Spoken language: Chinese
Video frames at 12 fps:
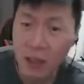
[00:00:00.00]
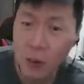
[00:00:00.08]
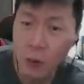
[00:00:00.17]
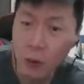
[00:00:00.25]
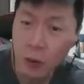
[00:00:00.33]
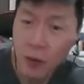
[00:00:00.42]

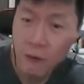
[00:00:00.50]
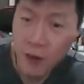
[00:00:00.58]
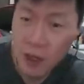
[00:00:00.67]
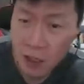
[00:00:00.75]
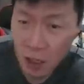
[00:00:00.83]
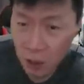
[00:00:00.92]
让我对他
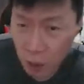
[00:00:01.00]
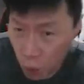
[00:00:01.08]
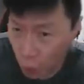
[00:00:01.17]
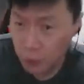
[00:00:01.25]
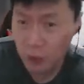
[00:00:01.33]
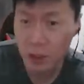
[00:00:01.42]
非常的
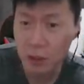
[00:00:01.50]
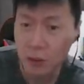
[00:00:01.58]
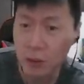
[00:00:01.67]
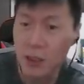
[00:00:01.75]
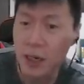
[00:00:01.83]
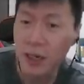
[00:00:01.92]
憧憬，
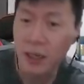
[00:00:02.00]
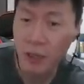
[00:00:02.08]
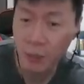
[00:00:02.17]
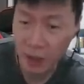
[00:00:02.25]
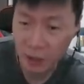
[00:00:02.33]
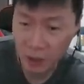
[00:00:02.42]
就像看
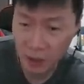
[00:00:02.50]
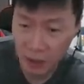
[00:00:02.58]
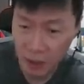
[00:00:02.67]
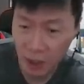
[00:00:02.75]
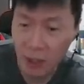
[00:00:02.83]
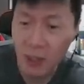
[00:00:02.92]
到名人
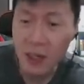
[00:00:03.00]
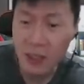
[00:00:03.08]
一样。